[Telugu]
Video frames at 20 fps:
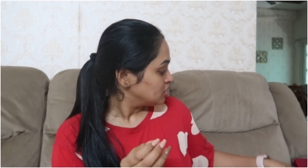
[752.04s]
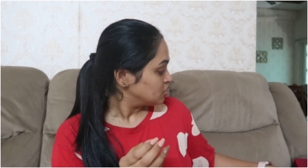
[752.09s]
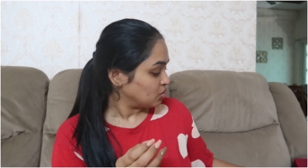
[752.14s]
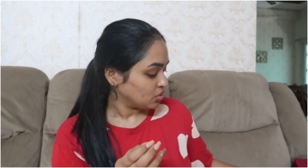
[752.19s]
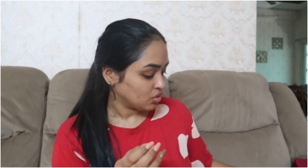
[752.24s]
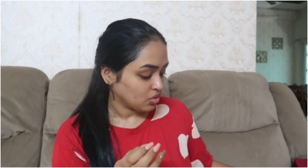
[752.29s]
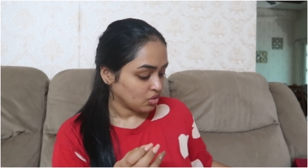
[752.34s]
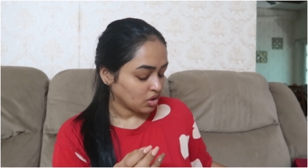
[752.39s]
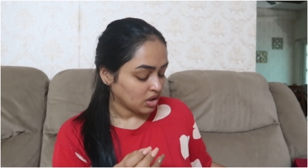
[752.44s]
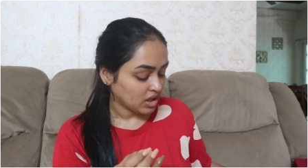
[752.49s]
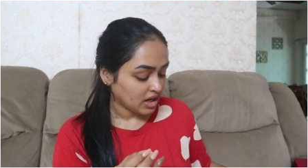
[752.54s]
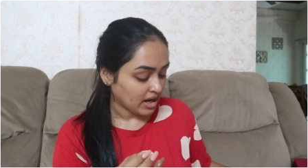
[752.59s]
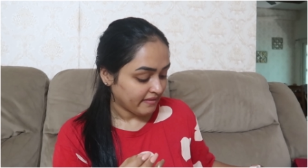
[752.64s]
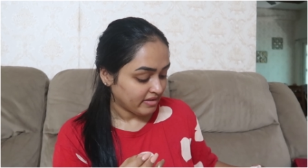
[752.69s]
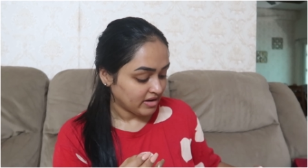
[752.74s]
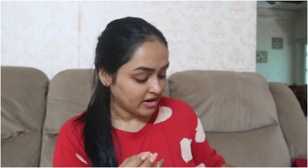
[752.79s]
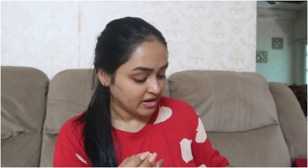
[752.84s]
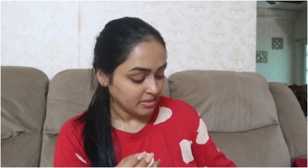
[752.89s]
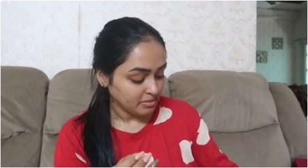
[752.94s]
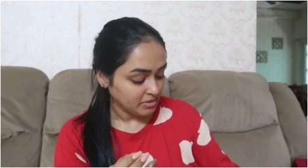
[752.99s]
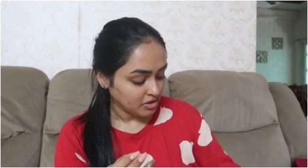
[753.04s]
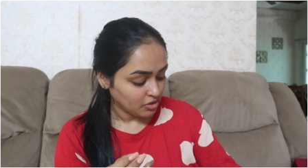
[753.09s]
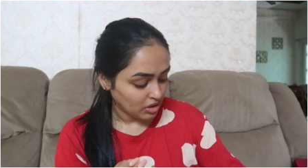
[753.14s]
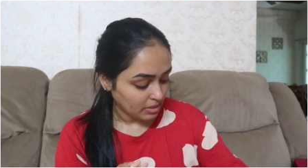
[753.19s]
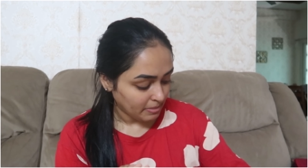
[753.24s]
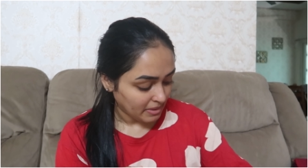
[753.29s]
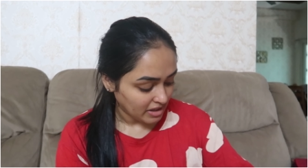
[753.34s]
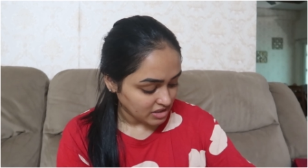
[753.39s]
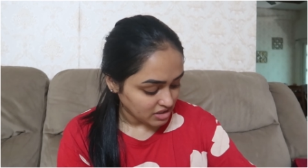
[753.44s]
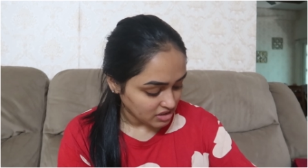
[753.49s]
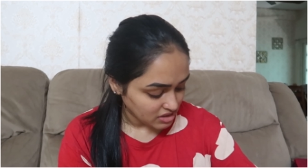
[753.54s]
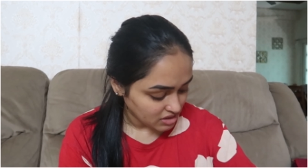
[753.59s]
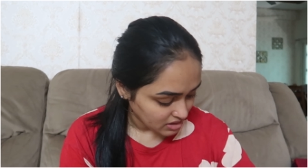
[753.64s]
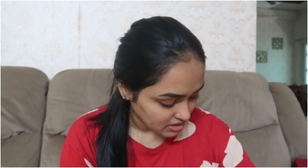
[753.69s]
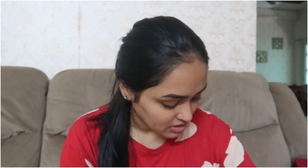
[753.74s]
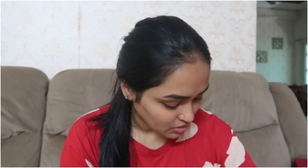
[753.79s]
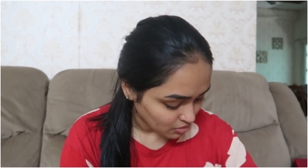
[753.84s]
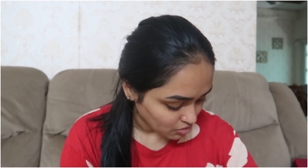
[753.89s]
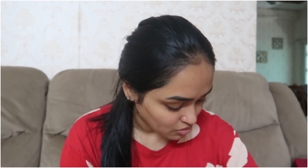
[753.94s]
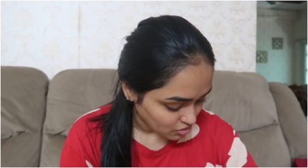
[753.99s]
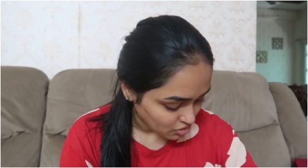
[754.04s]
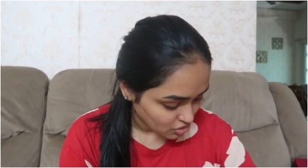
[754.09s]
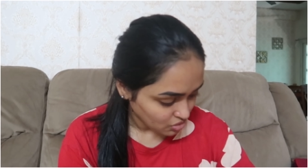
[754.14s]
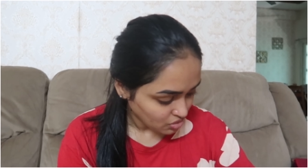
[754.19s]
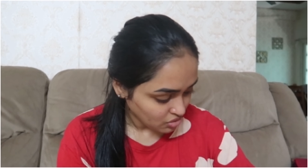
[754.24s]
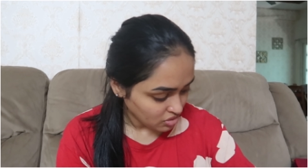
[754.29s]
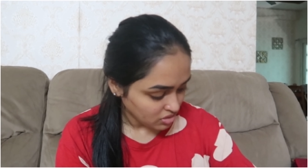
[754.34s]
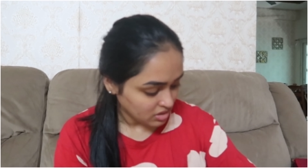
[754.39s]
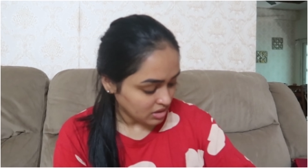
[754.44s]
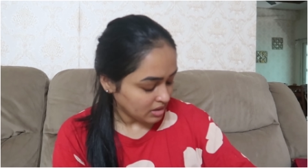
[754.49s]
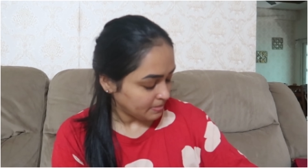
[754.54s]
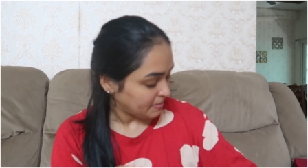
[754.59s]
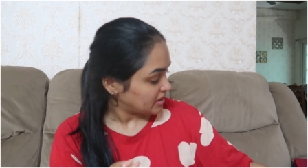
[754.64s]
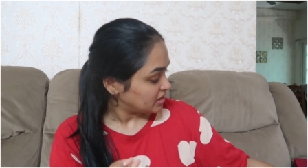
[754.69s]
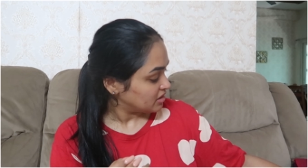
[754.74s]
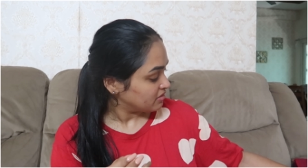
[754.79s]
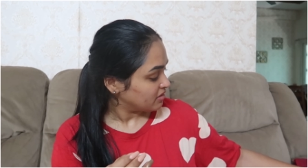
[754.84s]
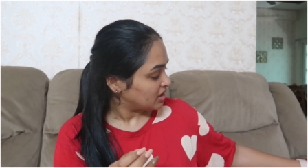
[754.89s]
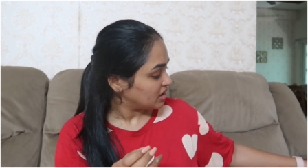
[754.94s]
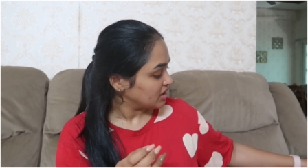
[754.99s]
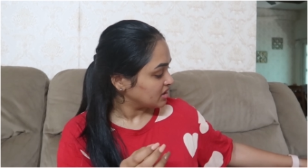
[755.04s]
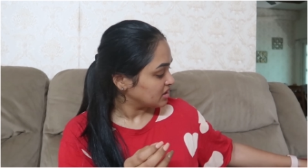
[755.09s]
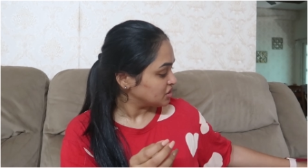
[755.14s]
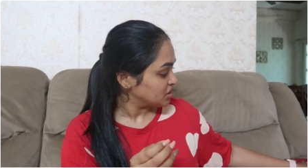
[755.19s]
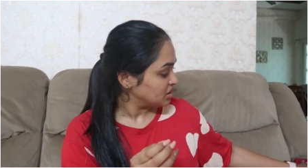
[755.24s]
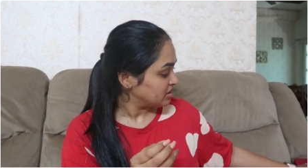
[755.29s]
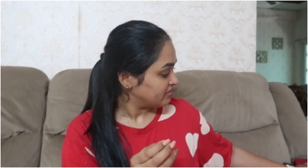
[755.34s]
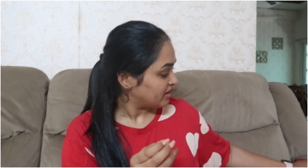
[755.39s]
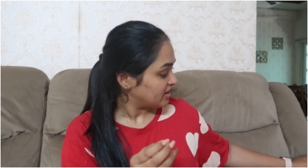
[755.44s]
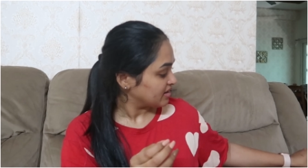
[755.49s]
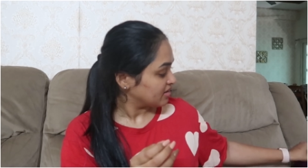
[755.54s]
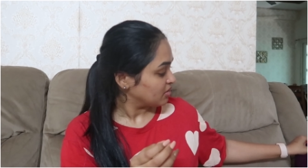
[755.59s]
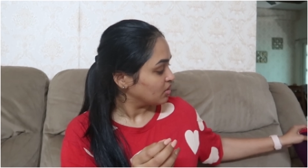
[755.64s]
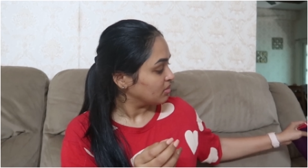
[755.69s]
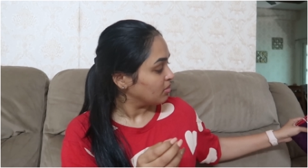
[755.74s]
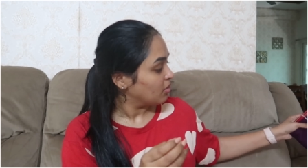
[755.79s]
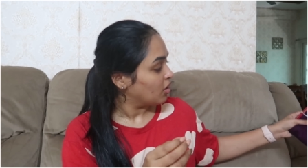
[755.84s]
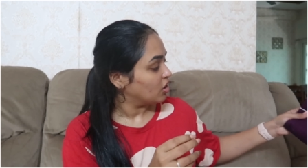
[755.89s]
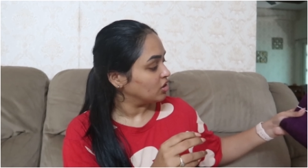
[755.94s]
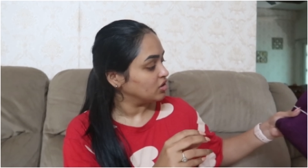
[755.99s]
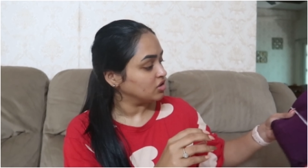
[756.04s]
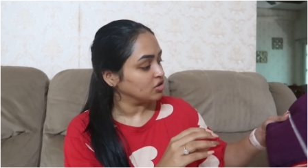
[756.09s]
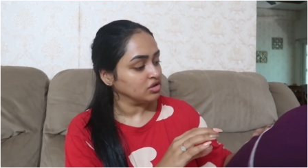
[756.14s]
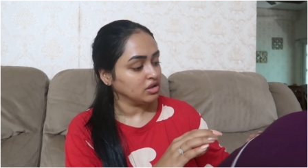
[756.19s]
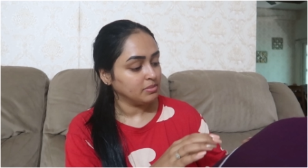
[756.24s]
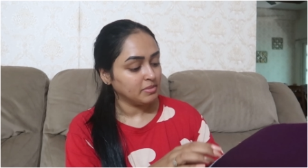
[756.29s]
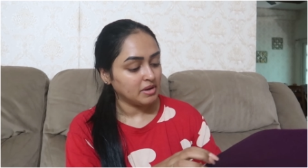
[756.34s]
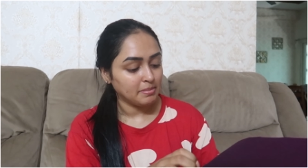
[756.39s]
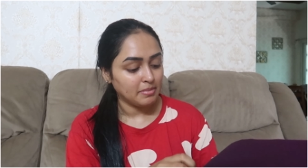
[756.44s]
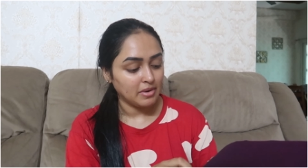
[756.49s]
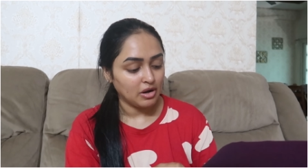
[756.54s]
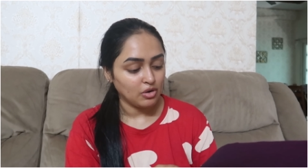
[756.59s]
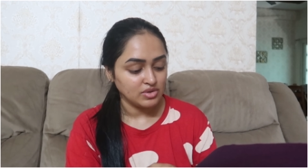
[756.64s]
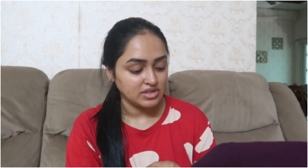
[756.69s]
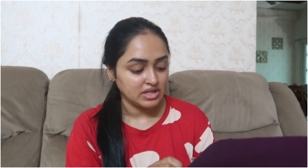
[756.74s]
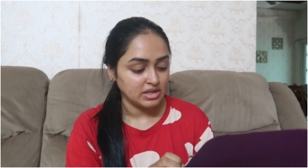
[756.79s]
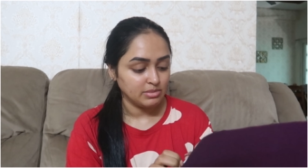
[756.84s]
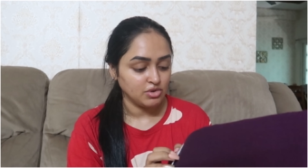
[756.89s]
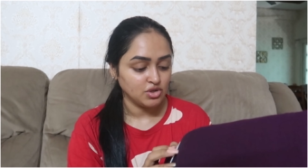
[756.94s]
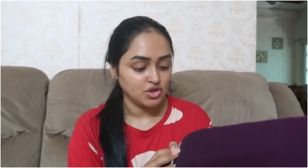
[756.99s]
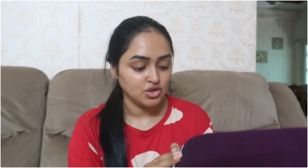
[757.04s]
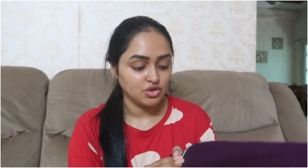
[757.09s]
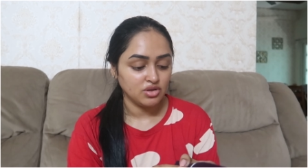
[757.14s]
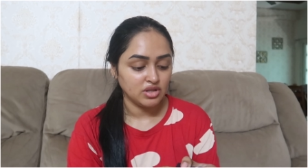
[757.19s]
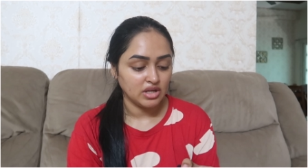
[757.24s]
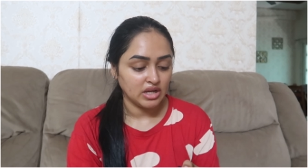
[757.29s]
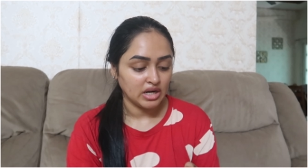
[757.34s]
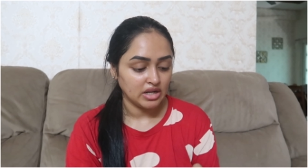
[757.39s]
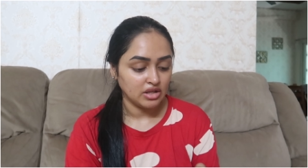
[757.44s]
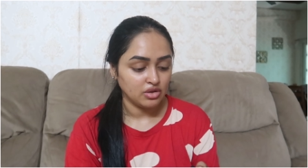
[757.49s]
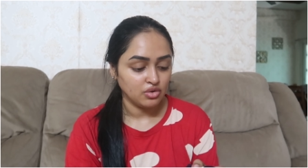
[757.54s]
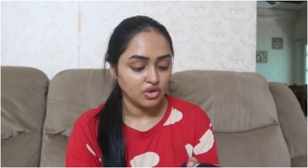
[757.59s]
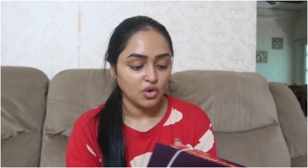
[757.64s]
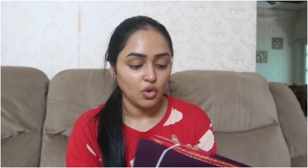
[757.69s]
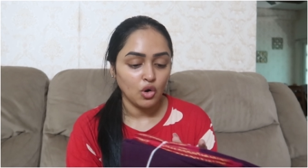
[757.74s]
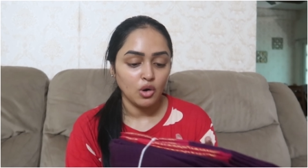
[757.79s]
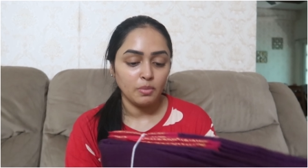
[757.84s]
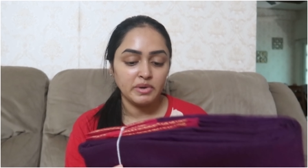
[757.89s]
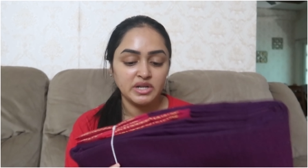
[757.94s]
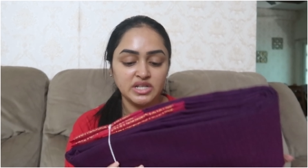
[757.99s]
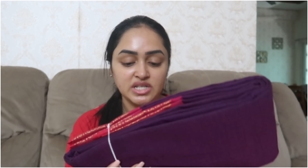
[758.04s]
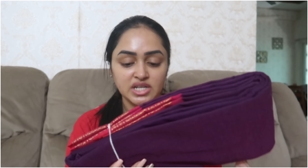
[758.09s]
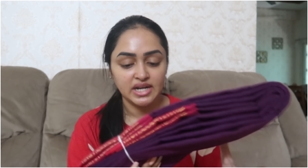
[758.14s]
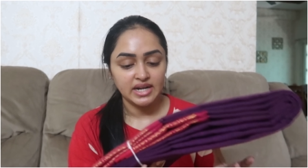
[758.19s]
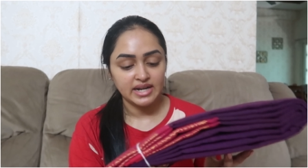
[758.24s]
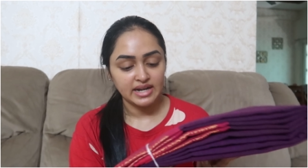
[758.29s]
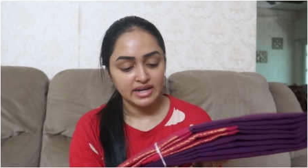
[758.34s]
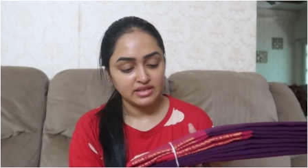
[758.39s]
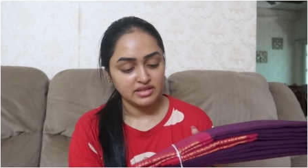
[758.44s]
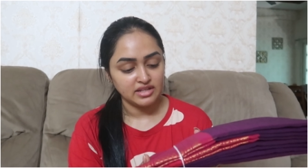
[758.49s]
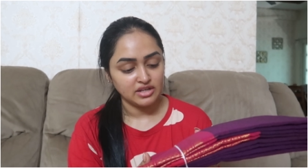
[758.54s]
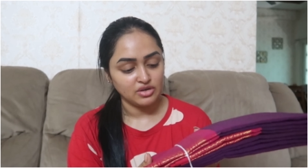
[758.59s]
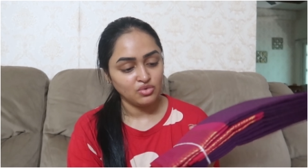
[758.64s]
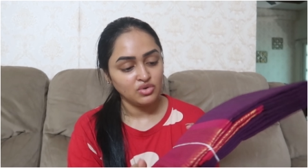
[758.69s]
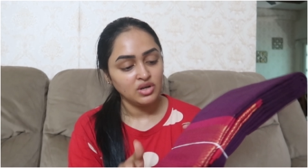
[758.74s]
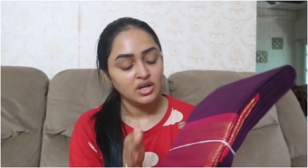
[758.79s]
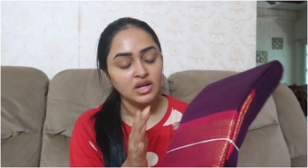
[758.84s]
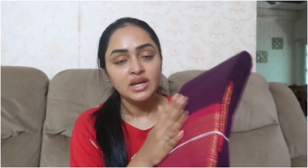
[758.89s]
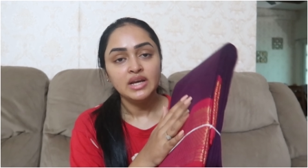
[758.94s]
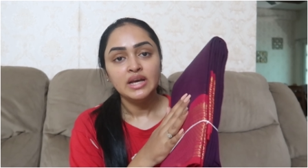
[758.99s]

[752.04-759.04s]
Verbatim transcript: సో కావాలంటే మీరు కూడా పర్చేస్ చేసుకోవచ్చు పెద్దవాళ్ళకి చిన్నవాళ్ళకి కూడా బాగుంటుంది మరి బ్లౌజ్ ఏమొచ్చిందో తెలియదు ఇంకా ఓపెన్ చేయట్లేదు నేను